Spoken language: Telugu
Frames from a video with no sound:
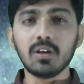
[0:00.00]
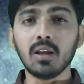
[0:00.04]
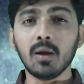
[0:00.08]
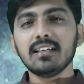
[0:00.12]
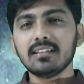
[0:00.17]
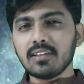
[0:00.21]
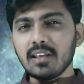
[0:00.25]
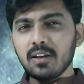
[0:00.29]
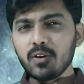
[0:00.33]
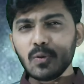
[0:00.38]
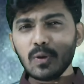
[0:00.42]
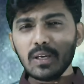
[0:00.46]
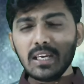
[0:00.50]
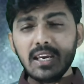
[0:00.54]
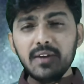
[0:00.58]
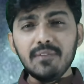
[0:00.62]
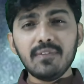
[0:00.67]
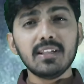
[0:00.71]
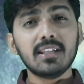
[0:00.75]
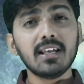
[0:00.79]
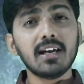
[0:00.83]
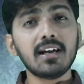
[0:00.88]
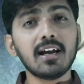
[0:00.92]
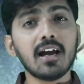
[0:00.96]
ఉంటాం కదా ఈ
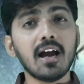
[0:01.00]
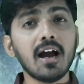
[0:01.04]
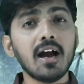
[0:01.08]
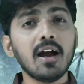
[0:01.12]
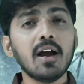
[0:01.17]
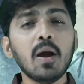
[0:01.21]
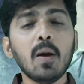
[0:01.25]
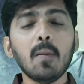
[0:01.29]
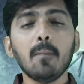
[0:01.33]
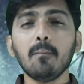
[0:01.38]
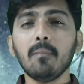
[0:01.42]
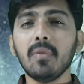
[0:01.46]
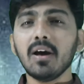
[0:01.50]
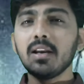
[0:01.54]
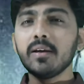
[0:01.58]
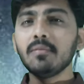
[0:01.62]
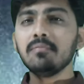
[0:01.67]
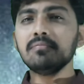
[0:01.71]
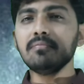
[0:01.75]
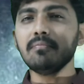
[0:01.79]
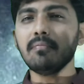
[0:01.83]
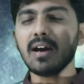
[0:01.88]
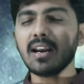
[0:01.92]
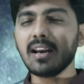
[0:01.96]
విధంగా మనం
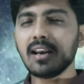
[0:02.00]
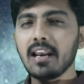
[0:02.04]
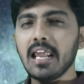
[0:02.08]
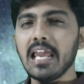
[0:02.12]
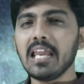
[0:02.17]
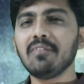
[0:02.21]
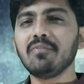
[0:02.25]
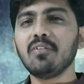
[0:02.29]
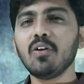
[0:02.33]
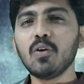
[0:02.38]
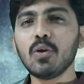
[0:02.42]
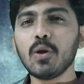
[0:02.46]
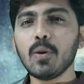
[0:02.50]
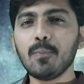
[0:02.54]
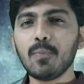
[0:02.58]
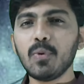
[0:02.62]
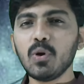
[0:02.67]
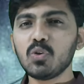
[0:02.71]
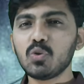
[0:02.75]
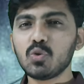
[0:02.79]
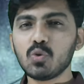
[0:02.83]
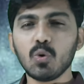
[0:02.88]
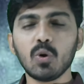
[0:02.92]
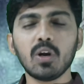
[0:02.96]
మన లైఫ్లో
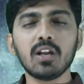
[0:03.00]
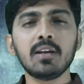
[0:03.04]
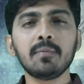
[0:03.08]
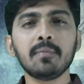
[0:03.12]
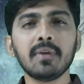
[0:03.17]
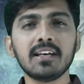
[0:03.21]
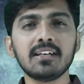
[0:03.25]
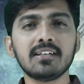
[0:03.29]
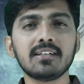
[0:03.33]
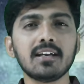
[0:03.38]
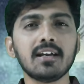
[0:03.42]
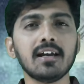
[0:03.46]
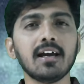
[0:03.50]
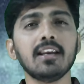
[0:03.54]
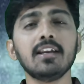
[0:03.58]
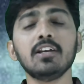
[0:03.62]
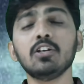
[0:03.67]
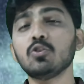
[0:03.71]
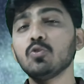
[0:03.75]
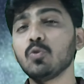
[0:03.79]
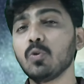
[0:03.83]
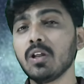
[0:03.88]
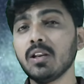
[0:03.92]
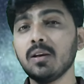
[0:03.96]
ఎప్పుడు చూడని మనిషి కానీ
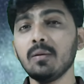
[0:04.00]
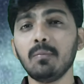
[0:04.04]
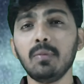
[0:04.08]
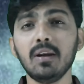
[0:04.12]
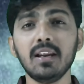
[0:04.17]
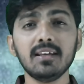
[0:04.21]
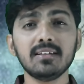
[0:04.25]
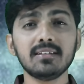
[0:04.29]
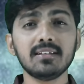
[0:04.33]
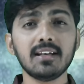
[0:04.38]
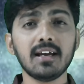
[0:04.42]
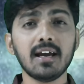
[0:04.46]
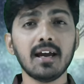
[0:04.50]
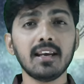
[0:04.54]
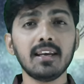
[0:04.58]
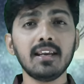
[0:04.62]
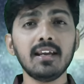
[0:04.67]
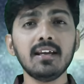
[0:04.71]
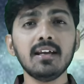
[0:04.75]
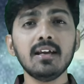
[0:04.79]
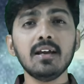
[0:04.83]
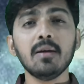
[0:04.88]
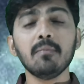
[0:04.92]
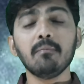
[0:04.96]
చూడని ప్లేస్ కానీ
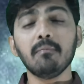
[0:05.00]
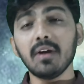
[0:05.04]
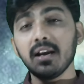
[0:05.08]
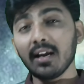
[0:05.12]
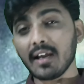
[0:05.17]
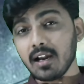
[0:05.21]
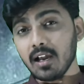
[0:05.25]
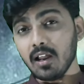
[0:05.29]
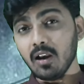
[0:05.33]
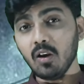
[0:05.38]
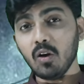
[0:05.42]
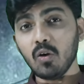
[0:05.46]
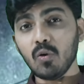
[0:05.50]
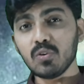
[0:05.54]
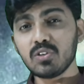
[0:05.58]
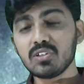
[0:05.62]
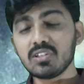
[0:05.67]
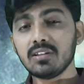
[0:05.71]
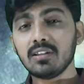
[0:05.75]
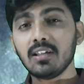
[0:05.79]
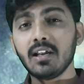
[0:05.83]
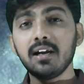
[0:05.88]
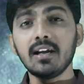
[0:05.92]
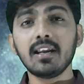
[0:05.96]
మన కళ్ళలో
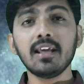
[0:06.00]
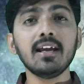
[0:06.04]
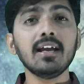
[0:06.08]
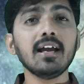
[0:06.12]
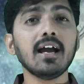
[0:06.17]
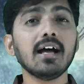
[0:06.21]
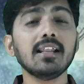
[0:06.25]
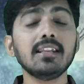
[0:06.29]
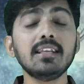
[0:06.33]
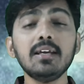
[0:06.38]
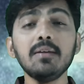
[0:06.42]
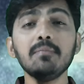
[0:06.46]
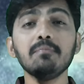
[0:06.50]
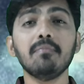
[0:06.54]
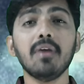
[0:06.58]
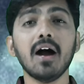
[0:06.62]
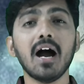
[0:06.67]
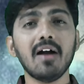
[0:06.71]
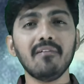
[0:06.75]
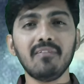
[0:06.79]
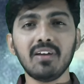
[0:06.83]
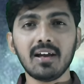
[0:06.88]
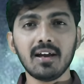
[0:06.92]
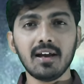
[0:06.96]
వచ్చిందంటే అది
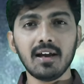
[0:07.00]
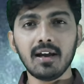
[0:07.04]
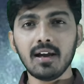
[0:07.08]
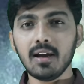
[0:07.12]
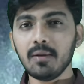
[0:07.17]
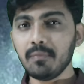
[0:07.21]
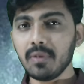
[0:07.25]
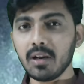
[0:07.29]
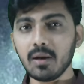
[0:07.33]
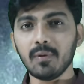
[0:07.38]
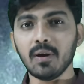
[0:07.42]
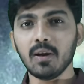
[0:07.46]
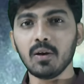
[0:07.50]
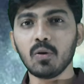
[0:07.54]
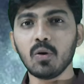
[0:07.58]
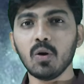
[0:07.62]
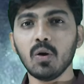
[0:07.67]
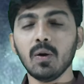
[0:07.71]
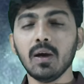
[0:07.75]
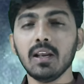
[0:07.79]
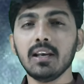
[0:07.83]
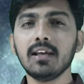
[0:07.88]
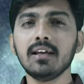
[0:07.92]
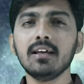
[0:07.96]
భావికంగా మనం
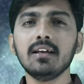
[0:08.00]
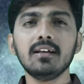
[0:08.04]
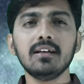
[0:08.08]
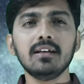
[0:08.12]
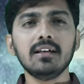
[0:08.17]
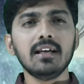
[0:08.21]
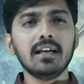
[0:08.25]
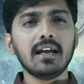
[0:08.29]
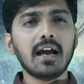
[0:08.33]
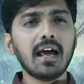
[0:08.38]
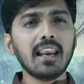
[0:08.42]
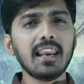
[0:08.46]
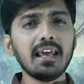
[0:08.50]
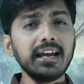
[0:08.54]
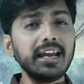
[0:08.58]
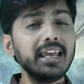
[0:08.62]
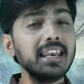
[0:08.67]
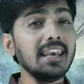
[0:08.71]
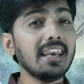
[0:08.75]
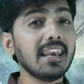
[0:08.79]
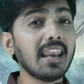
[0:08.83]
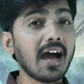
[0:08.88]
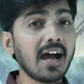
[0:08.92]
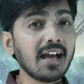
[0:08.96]
అనుకోవాలి అలాగే
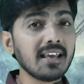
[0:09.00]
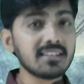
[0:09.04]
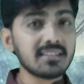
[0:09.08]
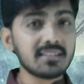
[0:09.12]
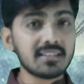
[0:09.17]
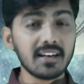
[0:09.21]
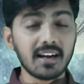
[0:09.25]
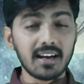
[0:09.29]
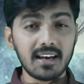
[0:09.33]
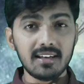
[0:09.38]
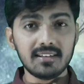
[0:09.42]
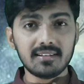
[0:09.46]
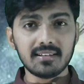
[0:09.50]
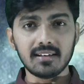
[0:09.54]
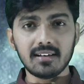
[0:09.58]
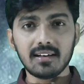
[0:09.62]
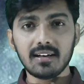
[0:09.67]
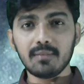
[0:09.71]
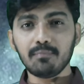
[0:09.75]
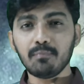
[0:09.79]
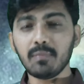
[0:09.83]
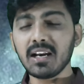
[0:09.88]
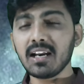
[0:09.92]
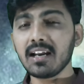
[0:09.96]
లాస్ట్ రీజన్
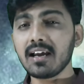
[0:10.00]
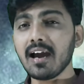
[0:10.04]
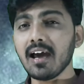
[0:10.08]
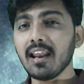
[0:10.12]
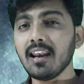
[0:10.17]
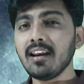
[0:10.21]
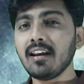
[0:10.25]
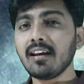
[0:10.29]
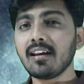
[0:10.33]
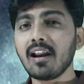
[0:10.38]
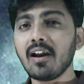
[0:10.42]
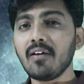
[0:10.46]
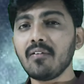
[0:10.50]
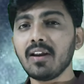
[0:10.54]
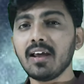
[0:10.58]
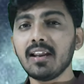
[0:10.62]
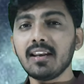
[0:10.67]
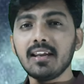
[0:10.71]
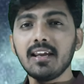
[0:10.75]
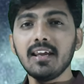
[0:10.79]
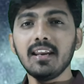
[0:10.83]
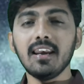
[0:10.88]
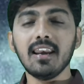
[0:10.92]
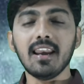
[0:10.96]
మన కళ్ళు
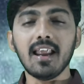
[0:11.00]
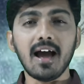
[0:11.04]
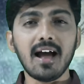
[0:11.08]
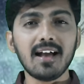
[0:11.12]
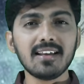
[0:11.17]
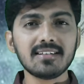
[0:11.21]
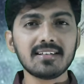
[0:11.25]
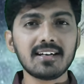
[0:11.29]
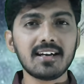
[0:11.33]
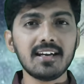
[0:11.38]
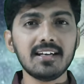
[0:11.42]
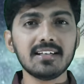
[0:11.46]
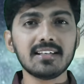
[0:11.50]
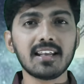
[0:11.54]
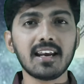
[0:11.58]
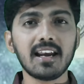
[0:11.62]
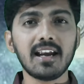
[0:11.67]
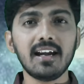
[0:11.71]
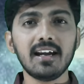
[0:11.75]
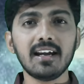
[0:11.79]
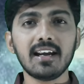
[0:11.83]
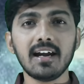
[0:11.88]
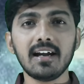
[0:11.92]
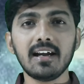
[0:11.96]
రావడానికి లాస్ట్ రీజన్
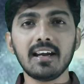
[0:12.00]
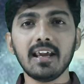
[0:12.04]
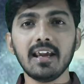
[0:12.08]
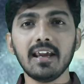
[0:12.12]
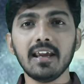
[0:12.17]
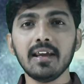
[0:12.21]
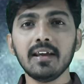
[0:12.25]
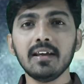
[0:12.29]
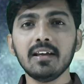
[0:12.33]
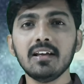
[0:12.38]
ఏంటంటే